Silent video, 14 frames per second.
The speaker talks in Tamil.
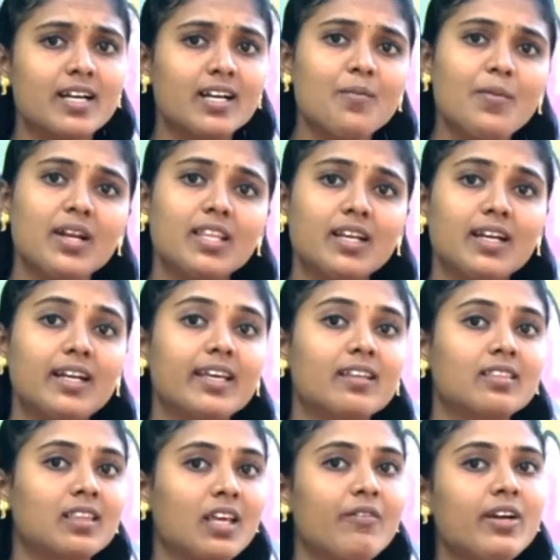சக
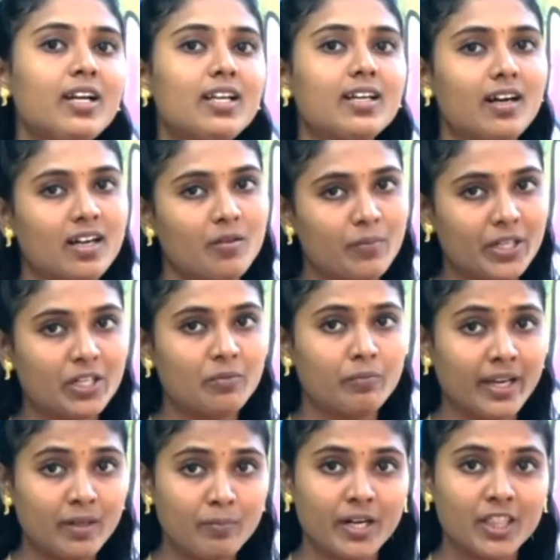மனிதர்களை தேவைகளுக்காக
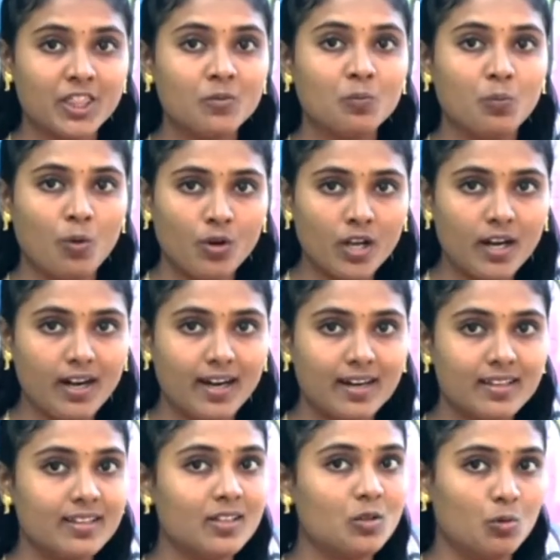மட்டும் பயன்படுத்தும்
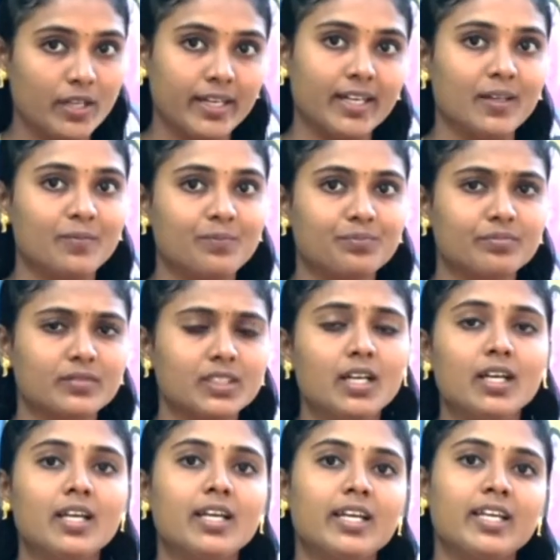போக்குகளானது உள்ளன
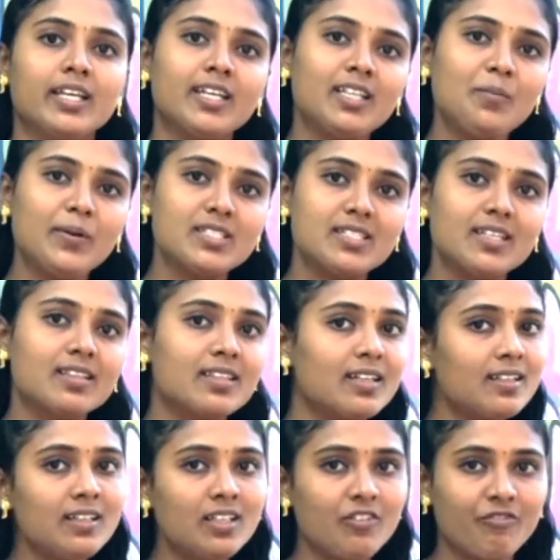இது பற்றி
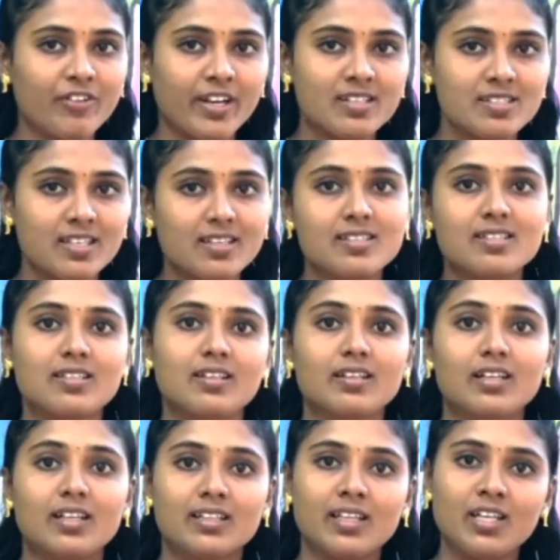திருத்தந்தை பிரான்சிஸ்
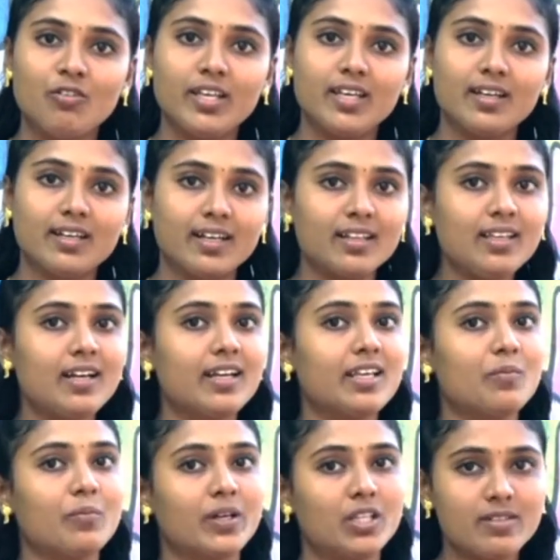தன்னுடைய
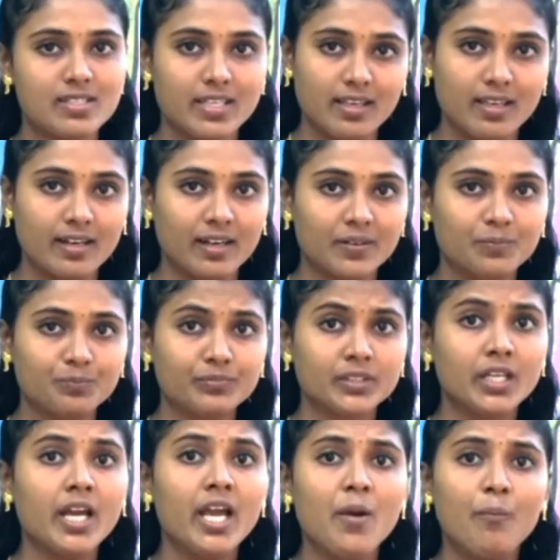கருத்துக்களை பதிவு செய்கிறார்
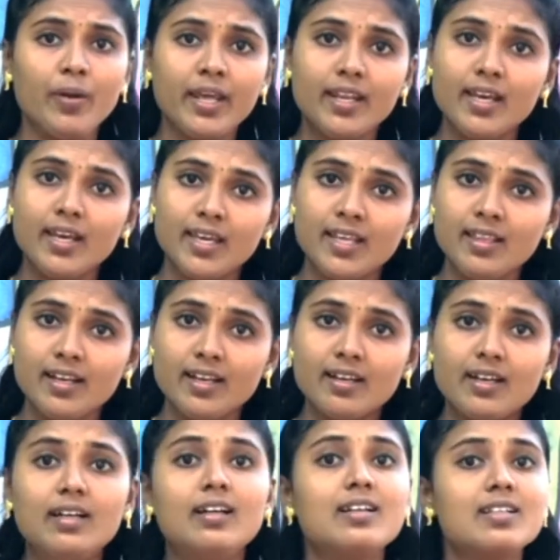பெரிய
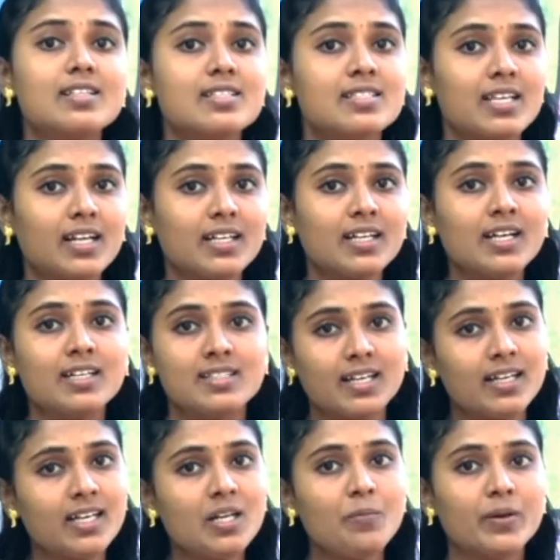இயந்திரங்கள் சர்க்
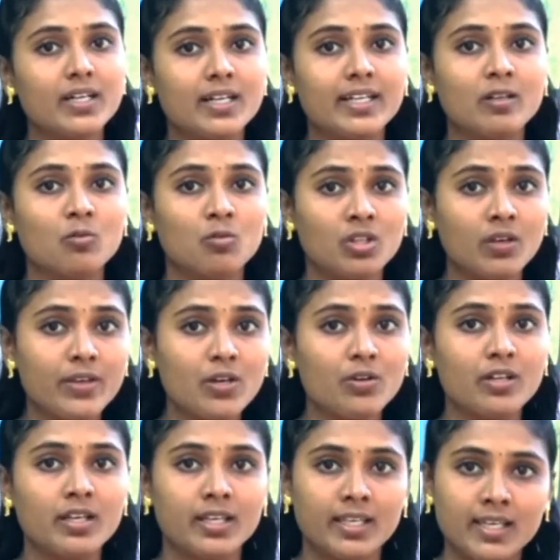சக்கர பொருட்களின்
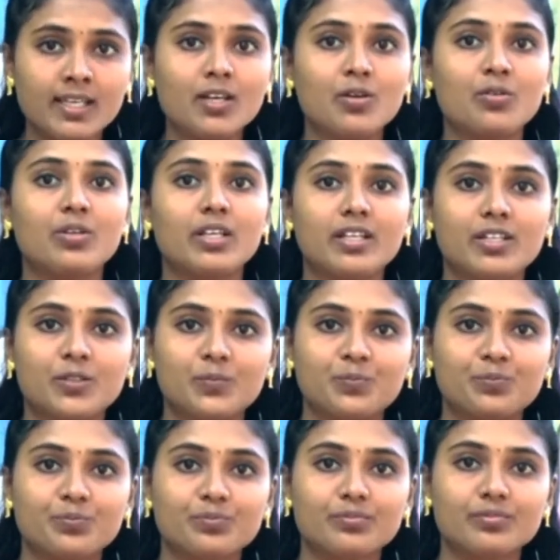உதவியோடு இயங்கிக் கொண்டிருக்கும்